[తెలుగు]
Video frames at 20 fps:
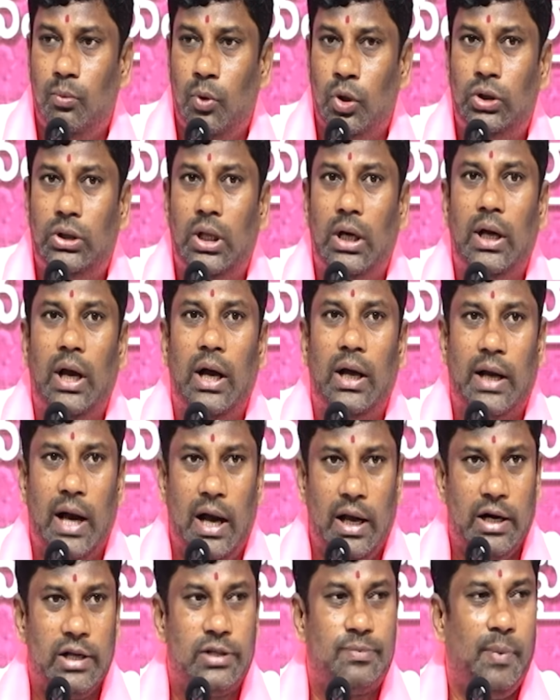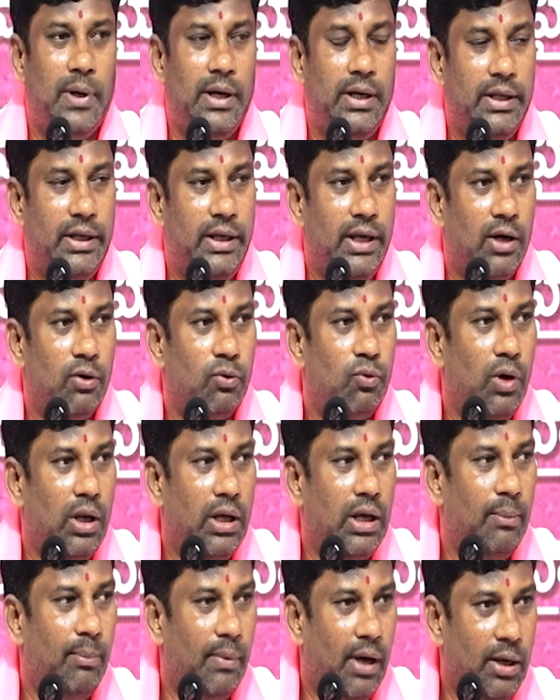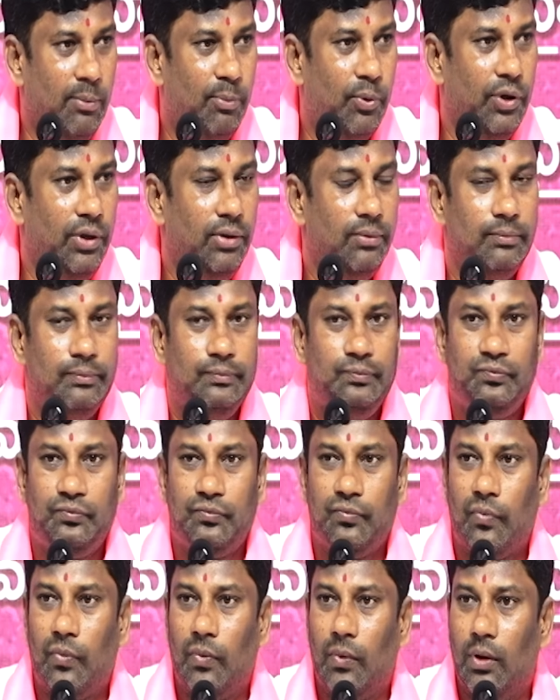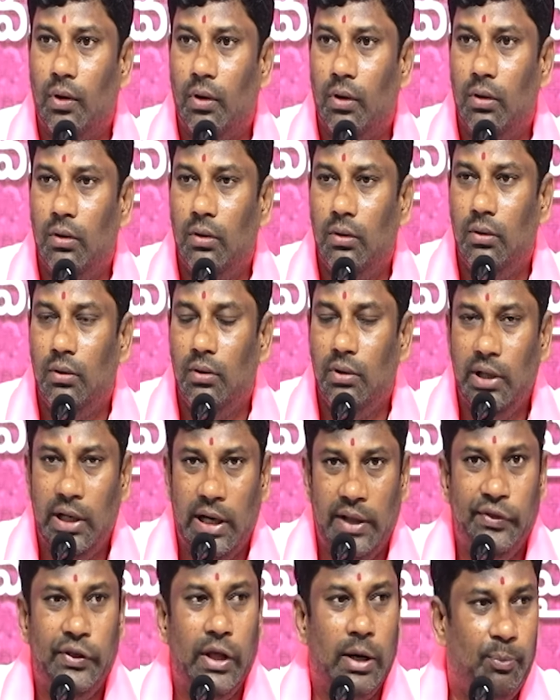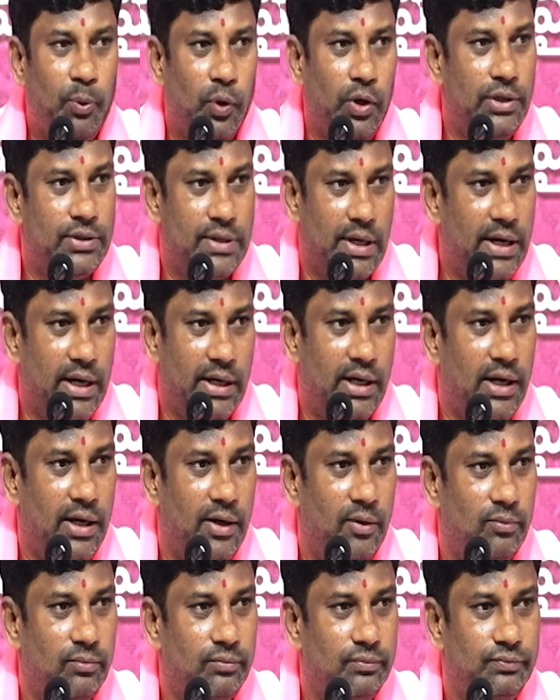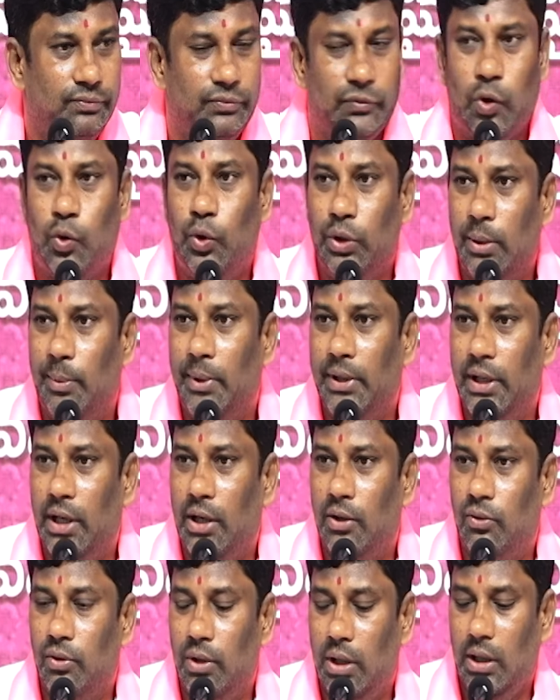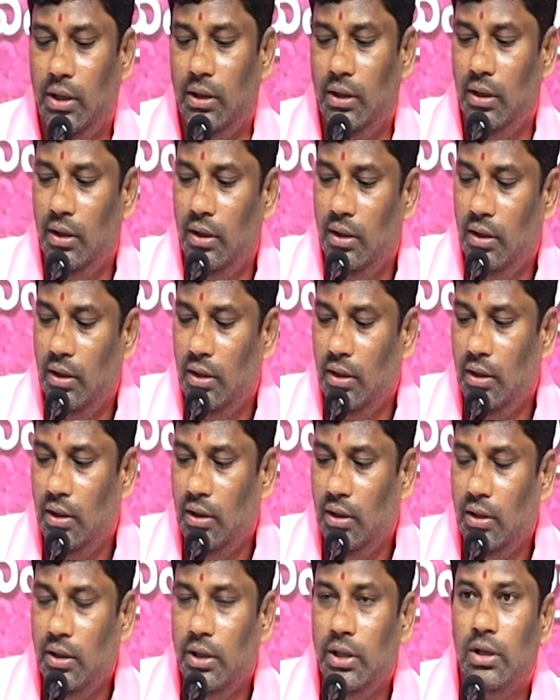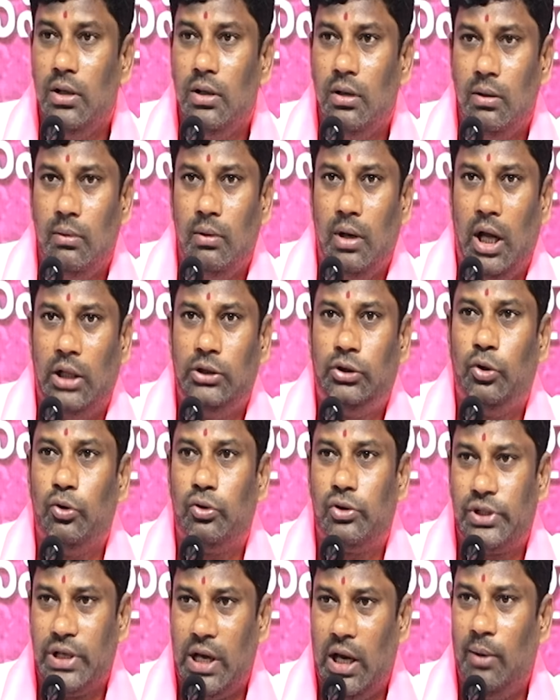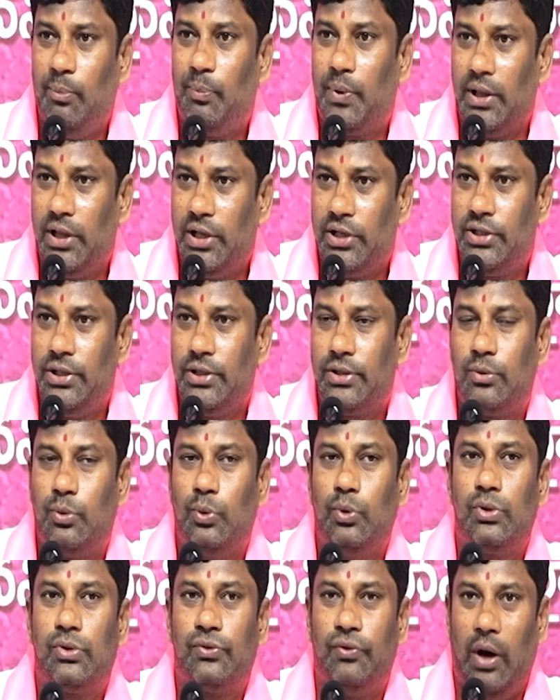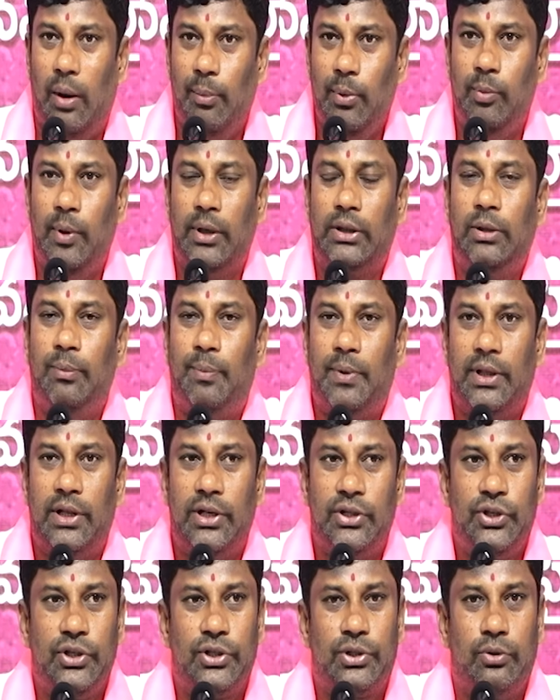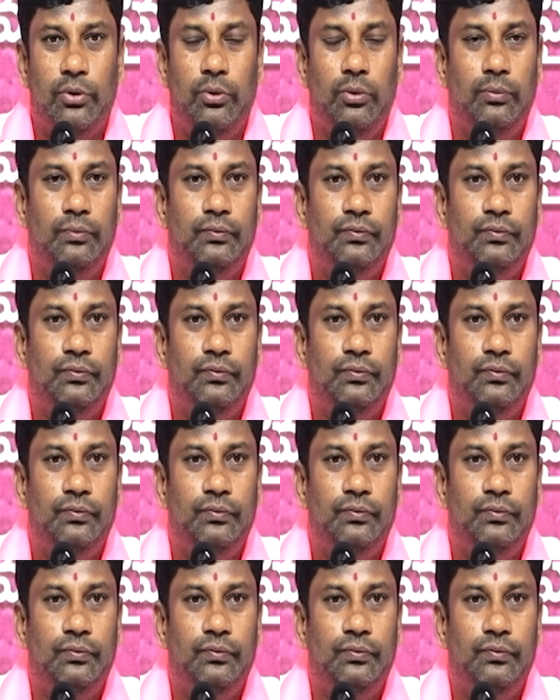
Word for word: మొత్తంగా కాంగ్రెస్ పార్టీకి అనుకూలంగా మారిపోయి నేను అందరు పోలీసులను అంటలేను కొంతమందిని అంటున్నా అత్యుత్సాహం ప్రదర్శిస్తూ స్వామి భక్తి ప్రదర్శిస్తూ